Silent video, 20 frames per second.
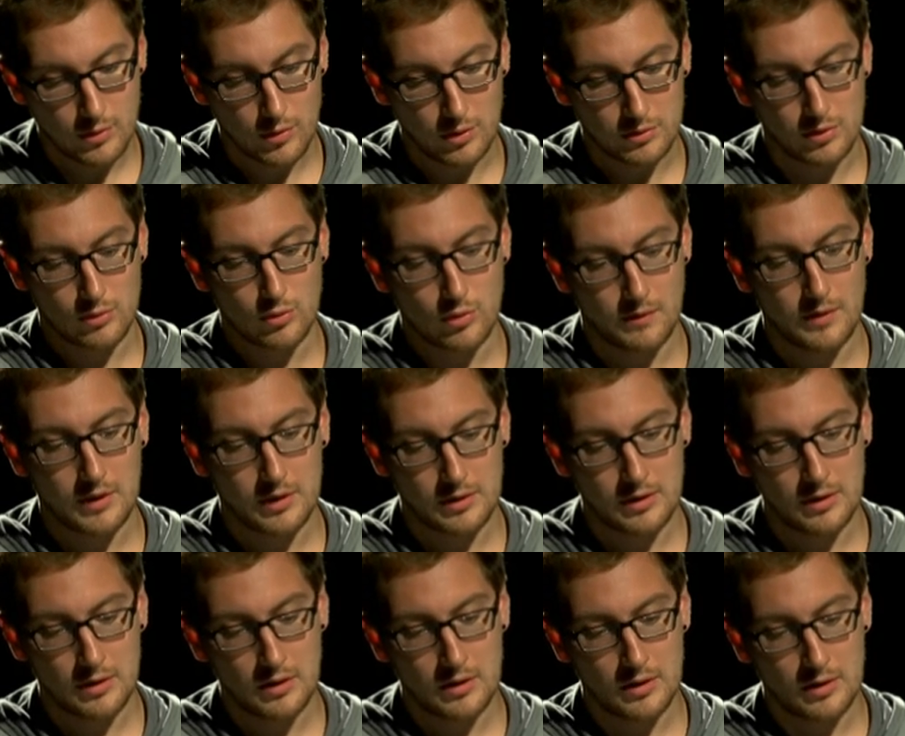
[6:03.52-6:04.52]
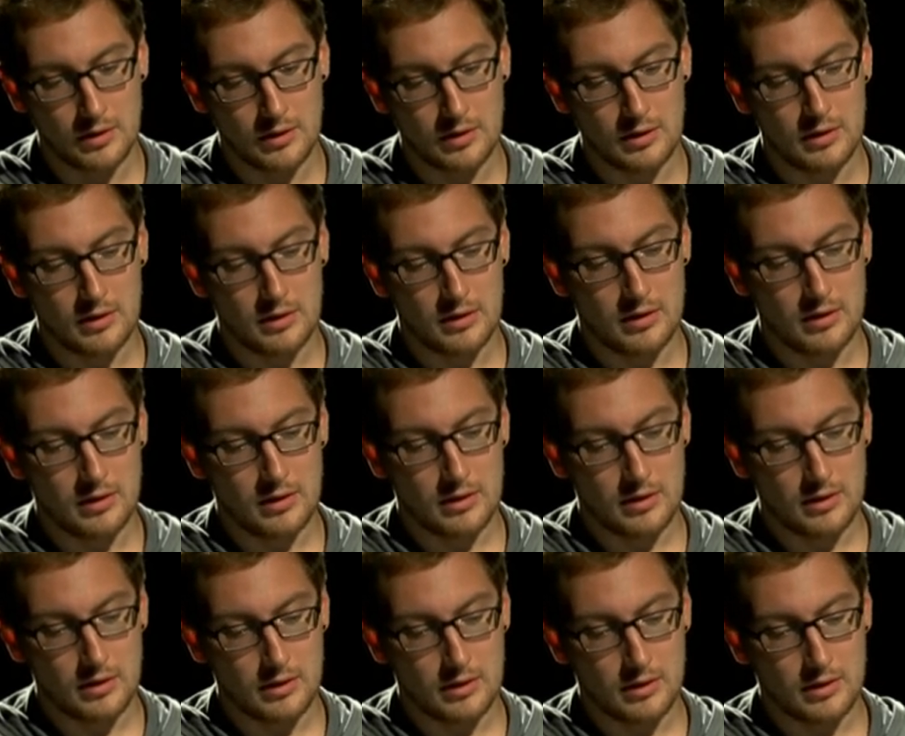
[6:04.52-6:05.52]
нее. Это новая книга,
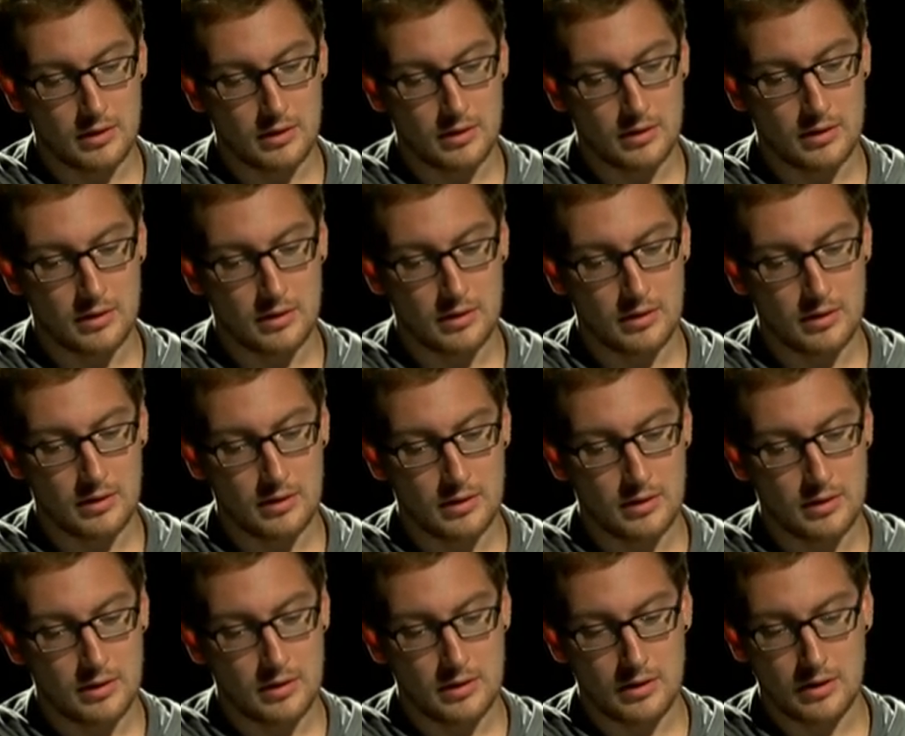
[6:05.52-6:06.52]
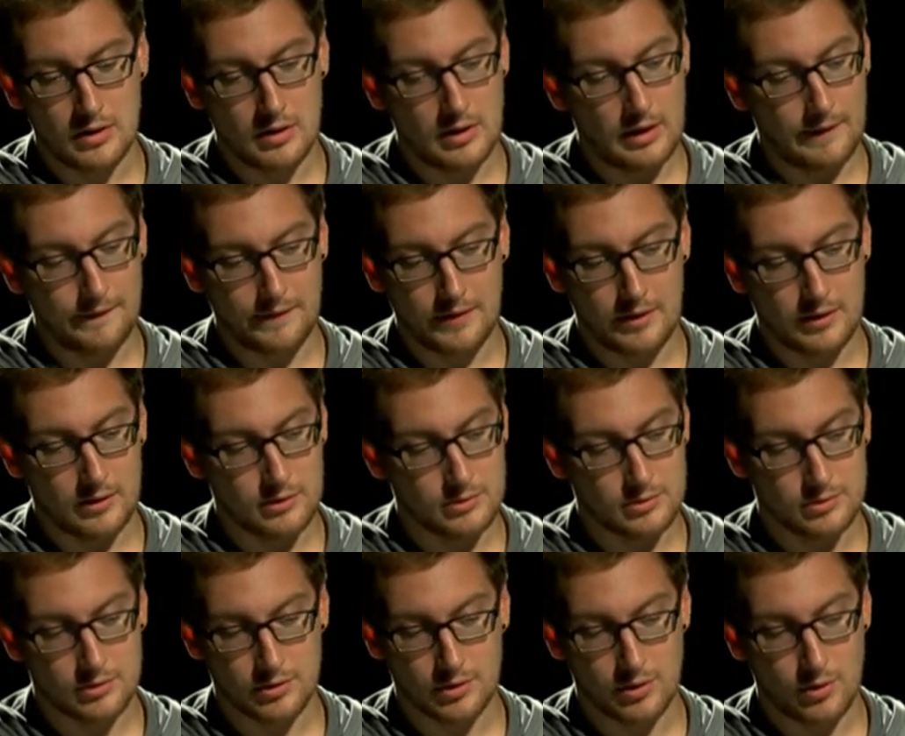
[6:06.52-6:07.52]
э, она
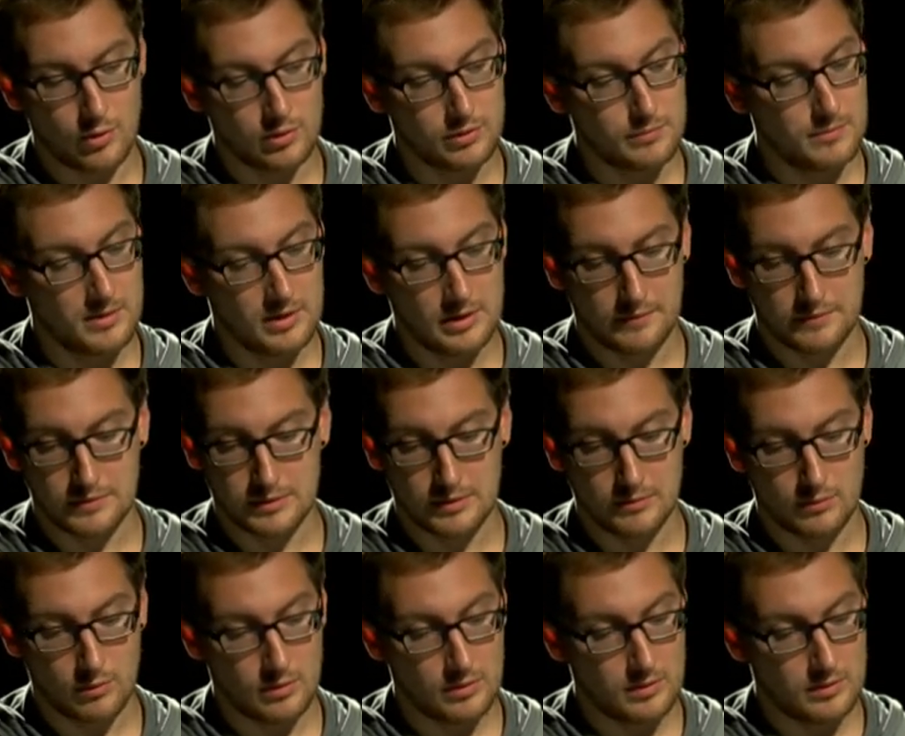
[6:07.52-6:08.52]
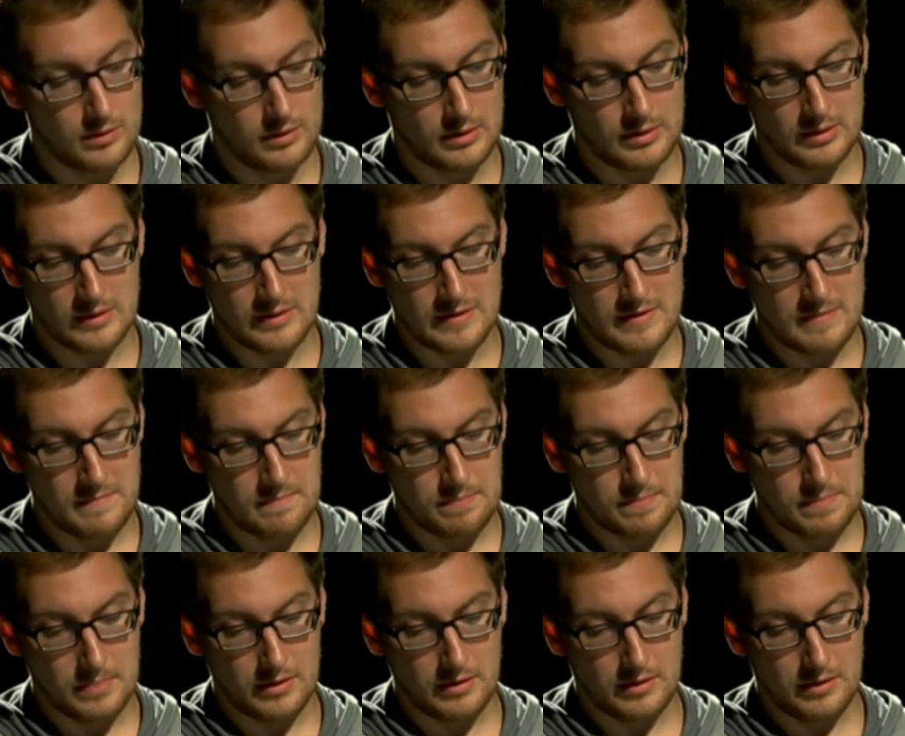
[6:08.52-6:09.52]
жрет меня всего,
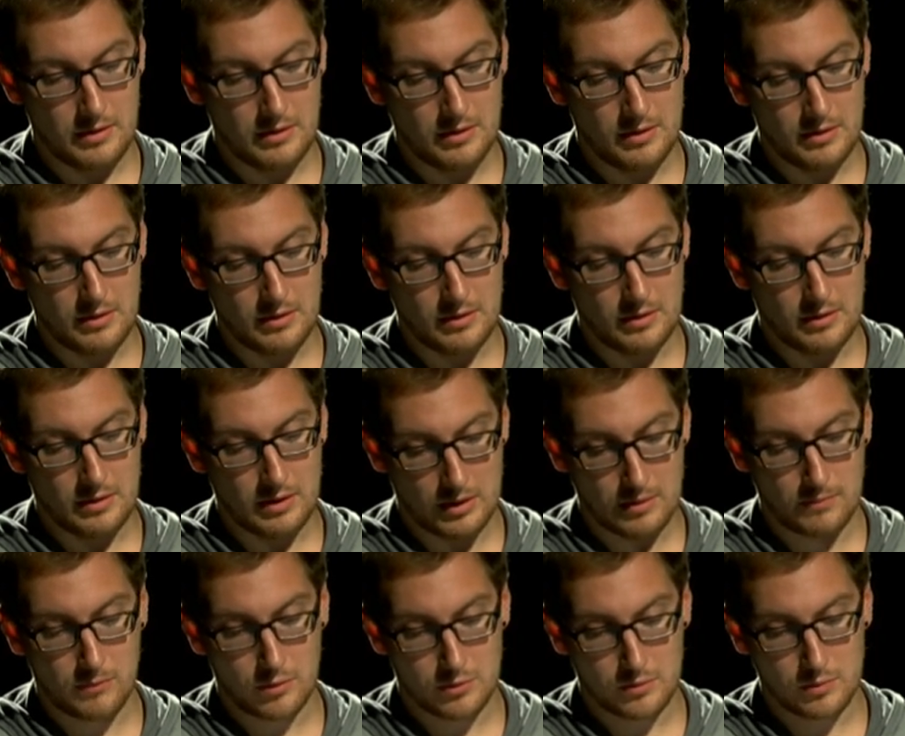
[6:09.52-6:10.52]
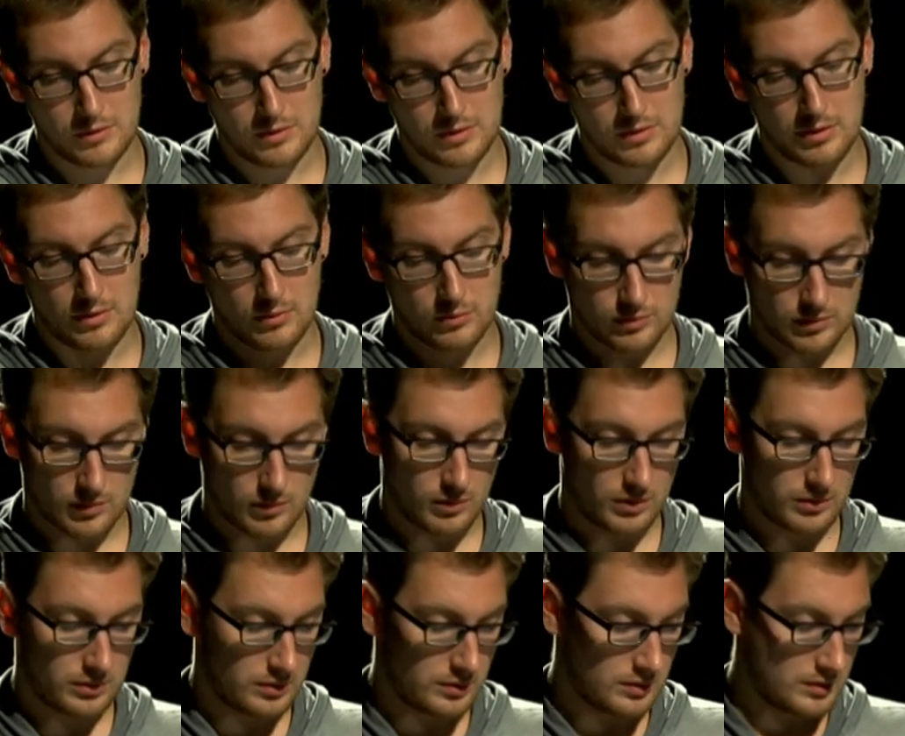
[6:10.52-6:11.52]
и я работаю над ней уже
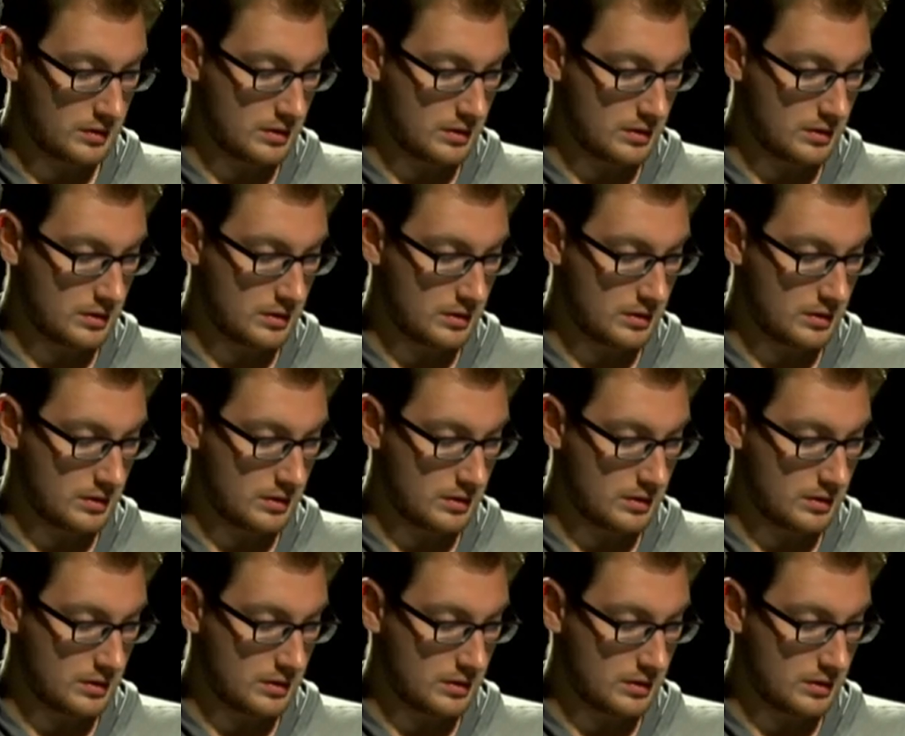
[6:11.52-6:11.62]
год,